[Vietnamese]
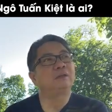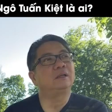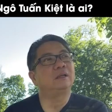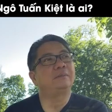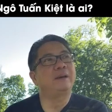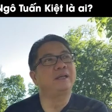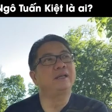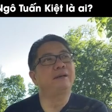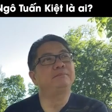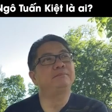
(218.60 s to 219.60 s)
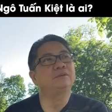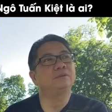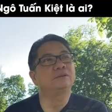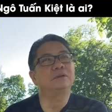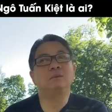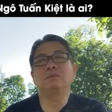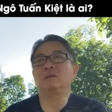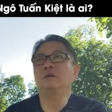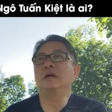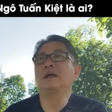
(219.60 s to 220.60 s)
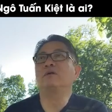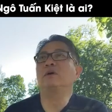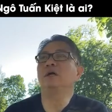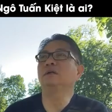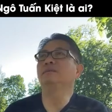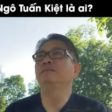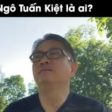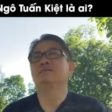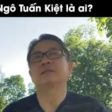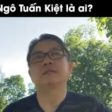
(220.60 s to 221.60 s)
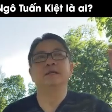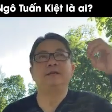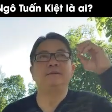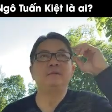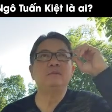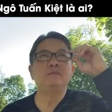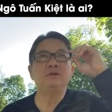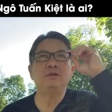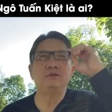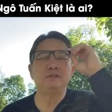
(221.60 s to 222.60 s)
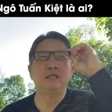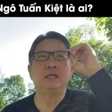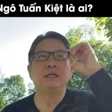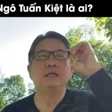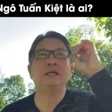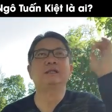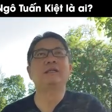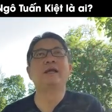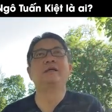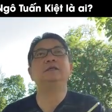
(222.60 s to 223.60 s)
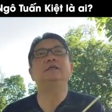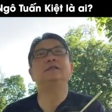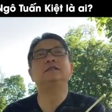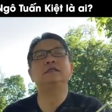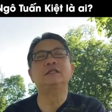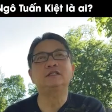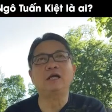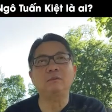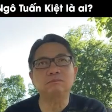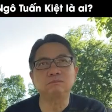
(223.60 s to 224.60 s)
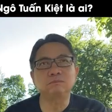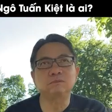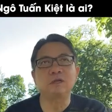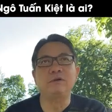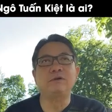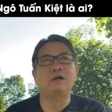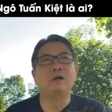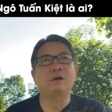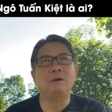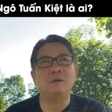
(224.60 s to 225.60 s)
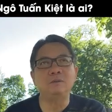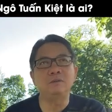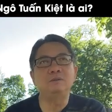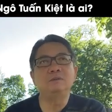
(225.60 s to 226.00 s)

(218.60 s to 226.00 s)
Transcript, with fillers: là 7 năm cuối cùng của Hạ Quân, thì biết bao nhiêu chuyện tang thương, chết chóc, đói khổ,